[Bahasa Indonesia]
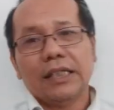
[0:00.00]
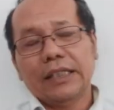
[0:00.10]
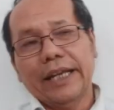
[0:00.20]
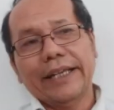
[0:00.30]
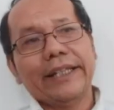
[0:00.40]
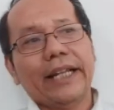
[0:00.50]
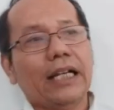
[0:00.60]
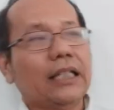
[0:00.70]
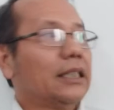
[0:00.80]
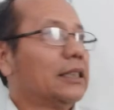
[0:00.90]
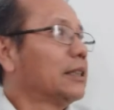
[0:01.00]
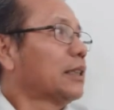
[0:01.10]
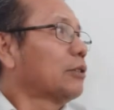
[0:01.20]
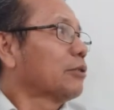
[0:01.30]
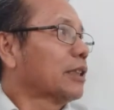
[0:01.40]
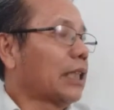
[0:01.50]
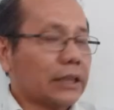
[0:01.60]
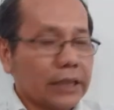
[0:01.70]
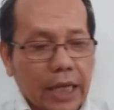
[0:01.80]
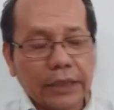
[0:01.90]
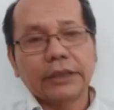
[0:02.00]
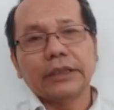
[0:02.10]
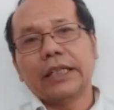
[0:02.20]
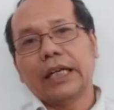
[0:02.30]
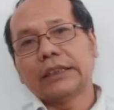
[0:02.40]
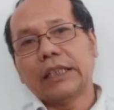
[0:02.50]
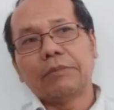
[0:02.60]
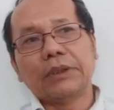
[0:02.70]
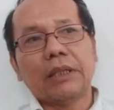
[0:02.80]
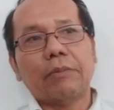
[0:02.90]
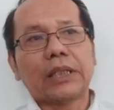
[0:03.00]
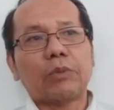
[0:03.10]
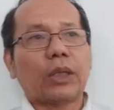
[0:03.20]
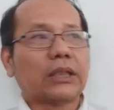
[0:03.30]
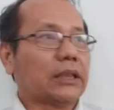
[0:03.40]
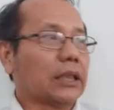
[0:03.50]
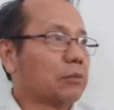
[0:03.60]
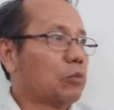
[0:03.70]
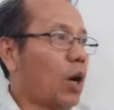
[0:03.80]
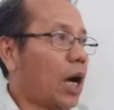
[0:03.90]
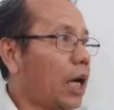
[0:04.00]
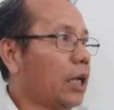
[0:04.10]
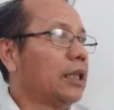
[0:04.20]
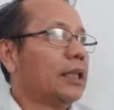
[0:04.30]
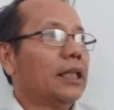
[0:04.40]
Nah inilah satu kesaksian yang saya bisa bagi buat kita semua.